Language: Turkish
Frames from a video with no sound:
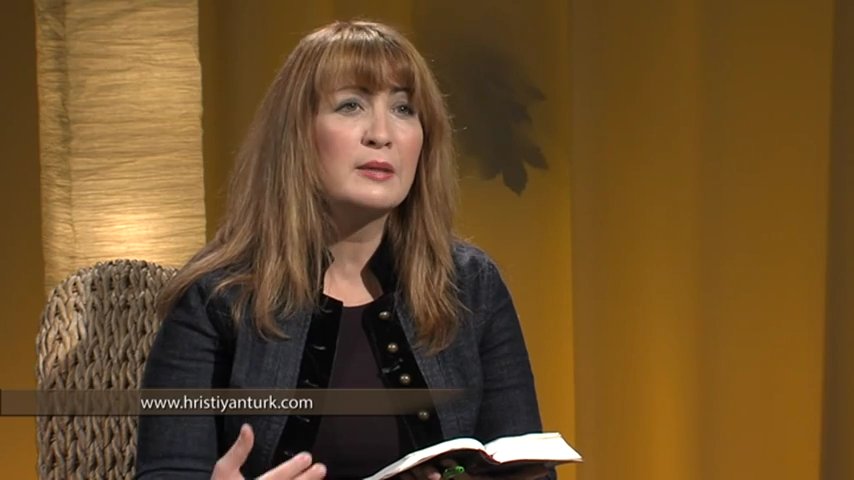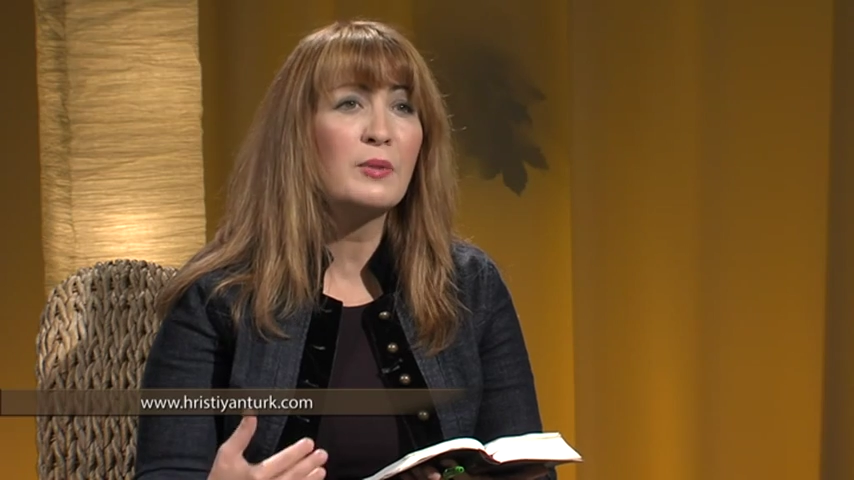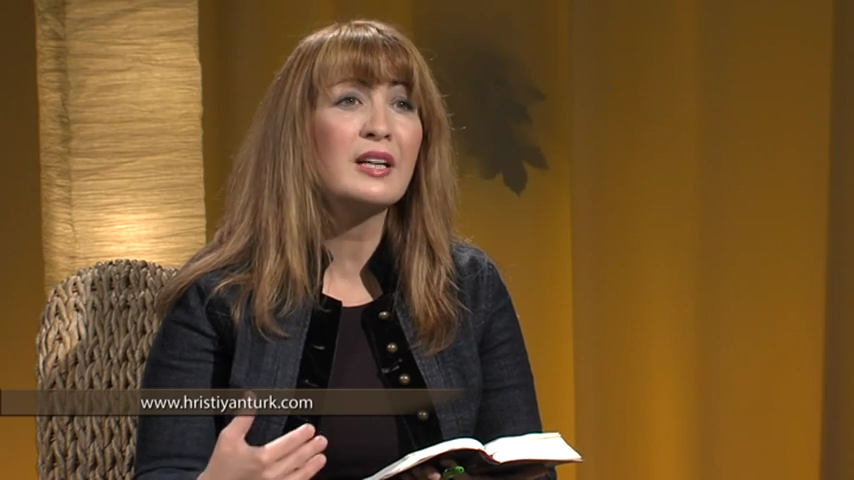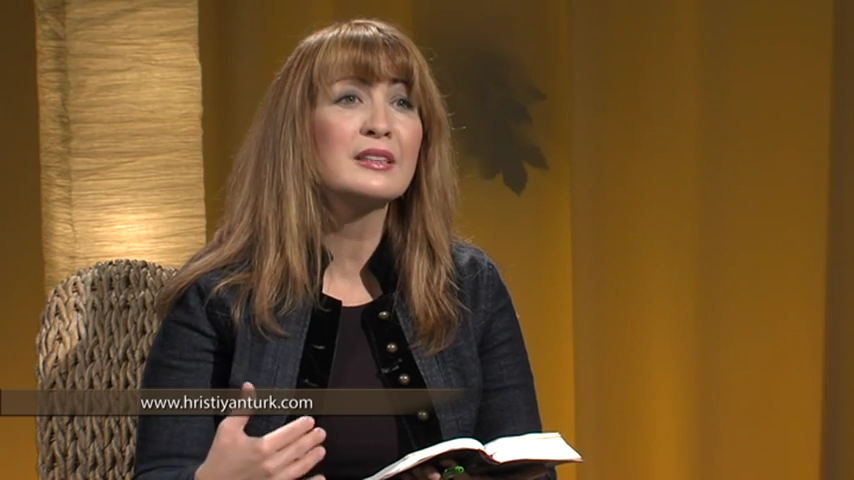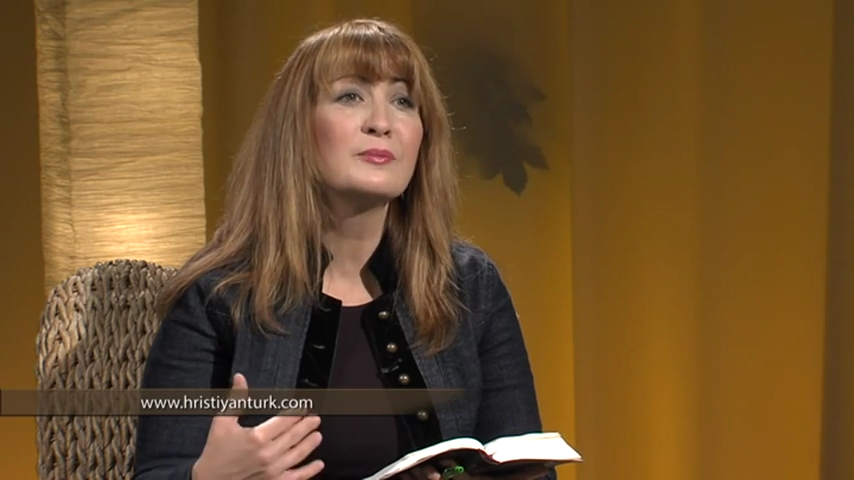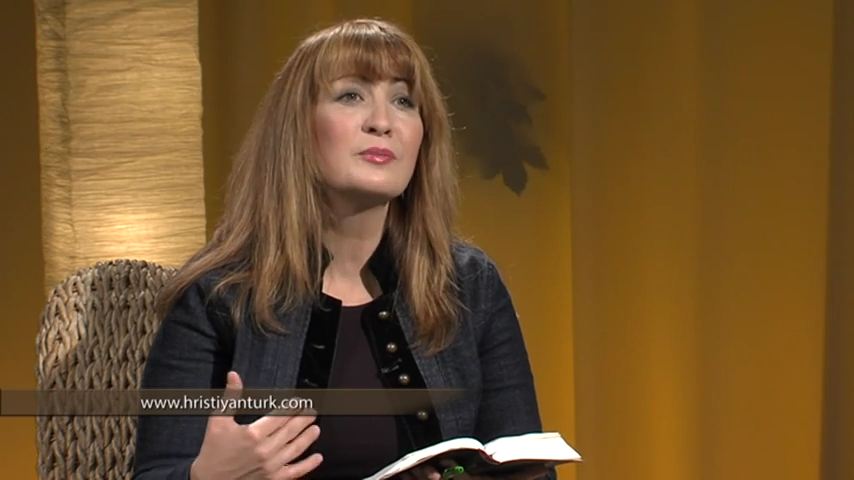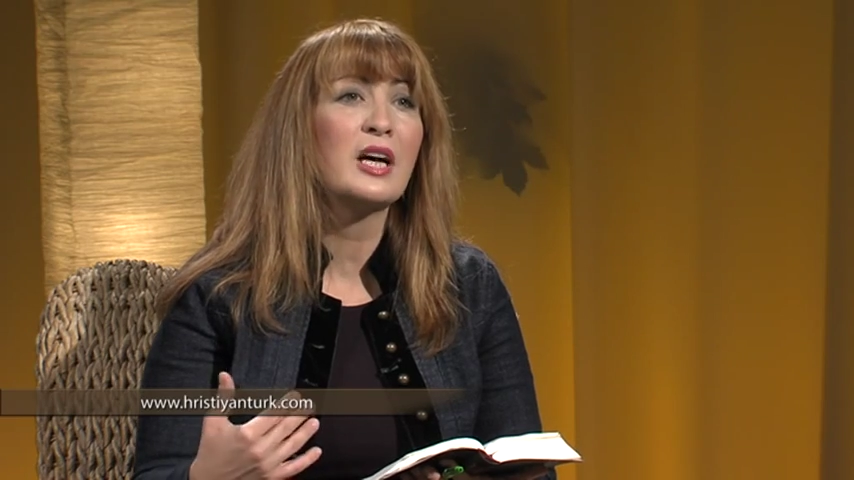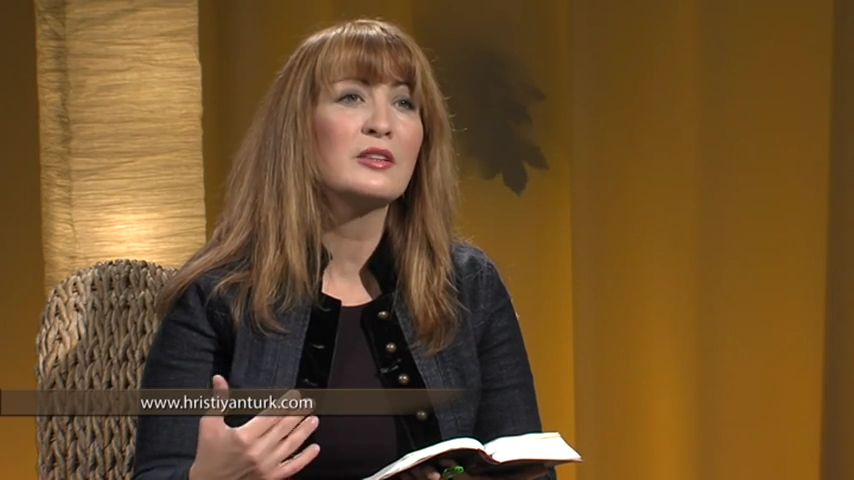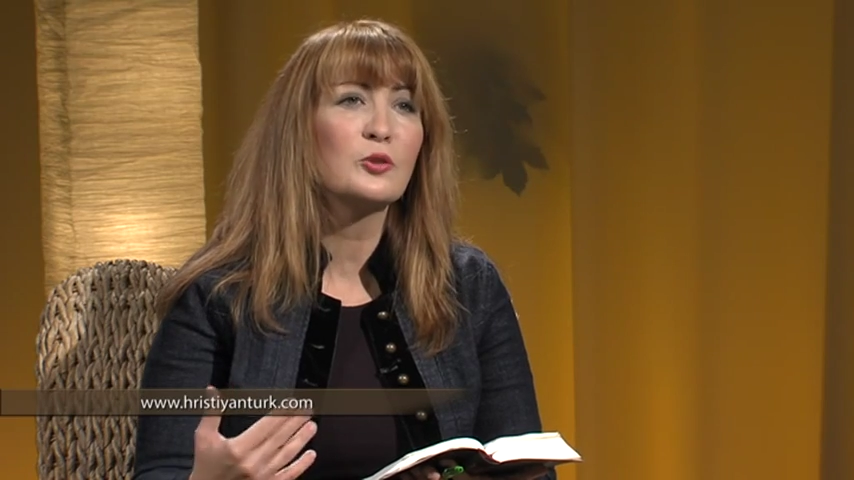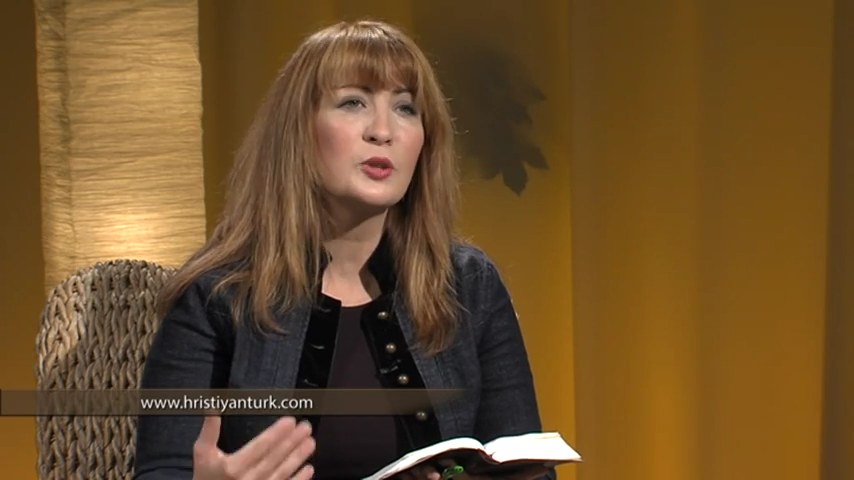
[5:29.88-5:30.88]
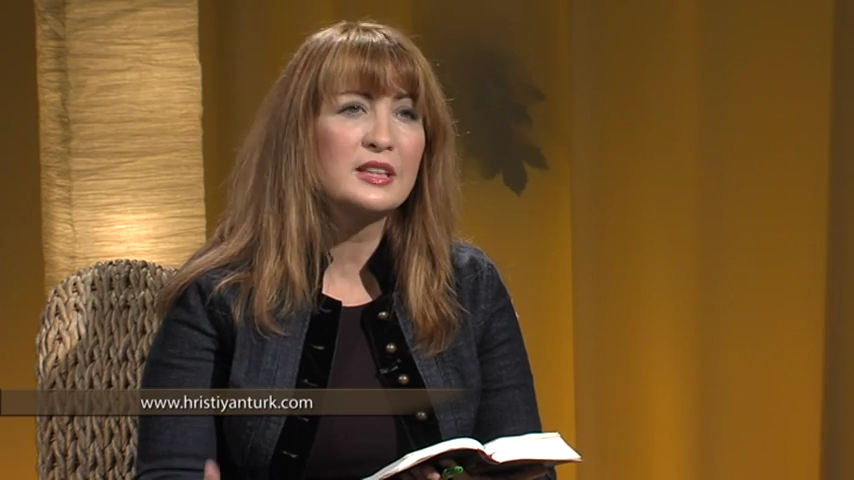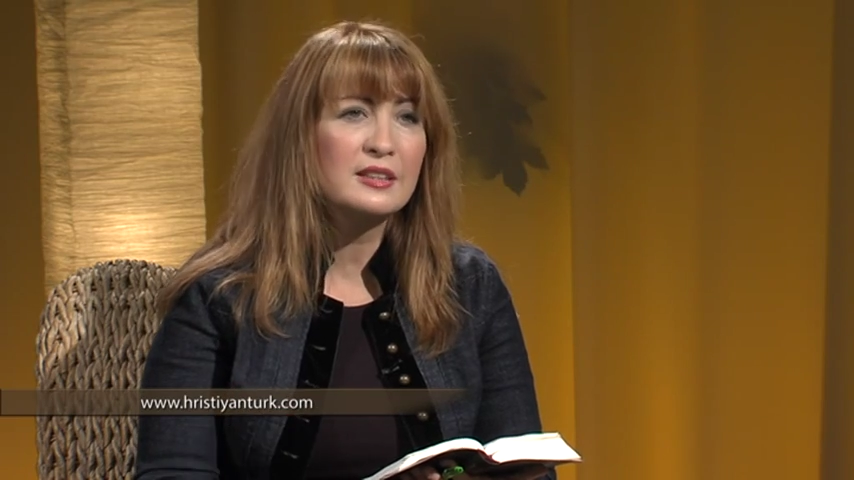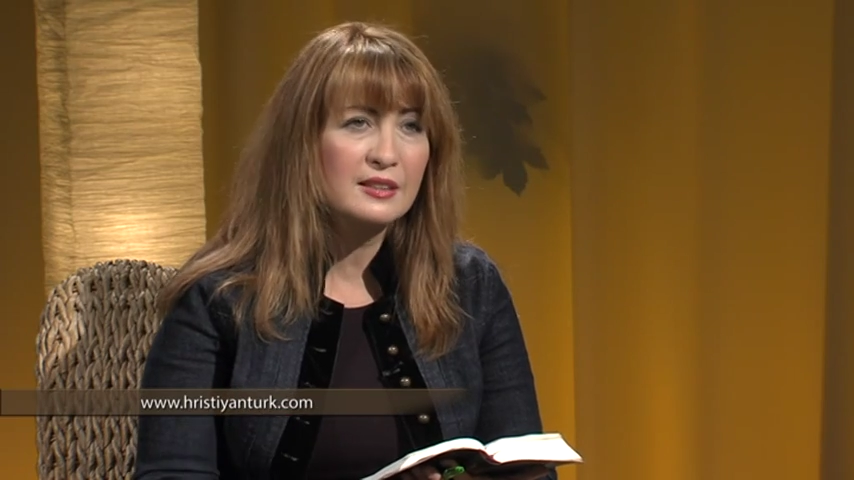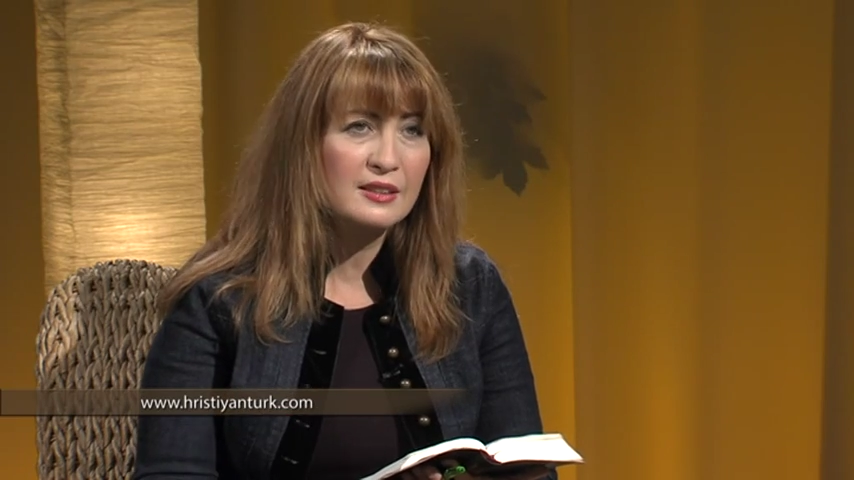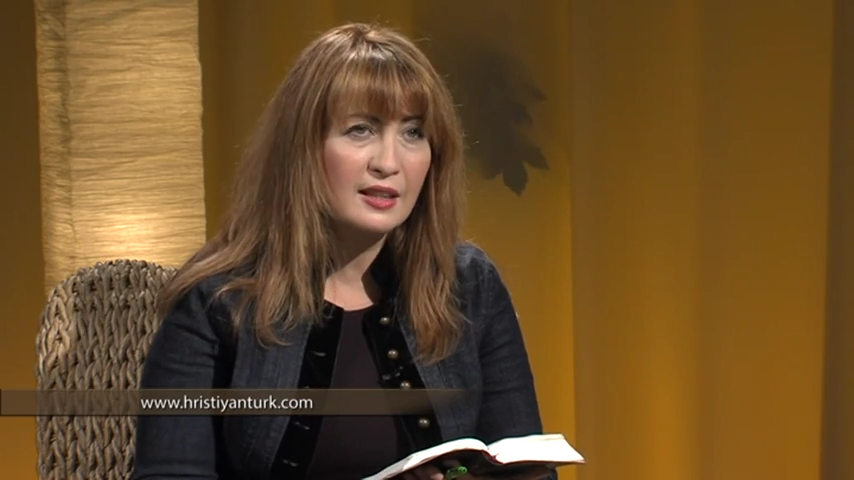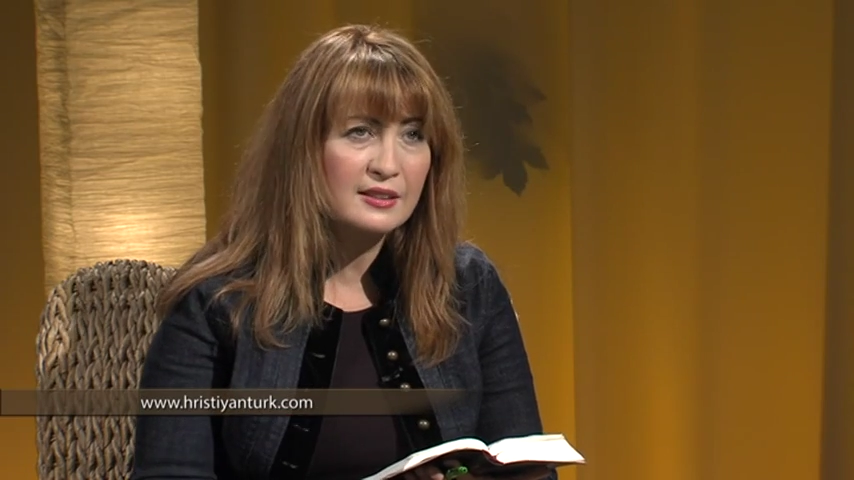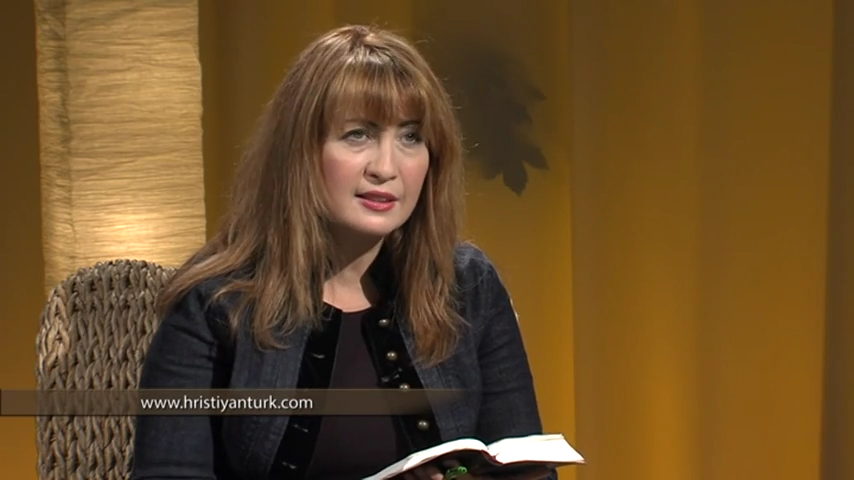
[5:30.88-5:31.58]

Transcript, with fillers: Benim adımdan dolayı size,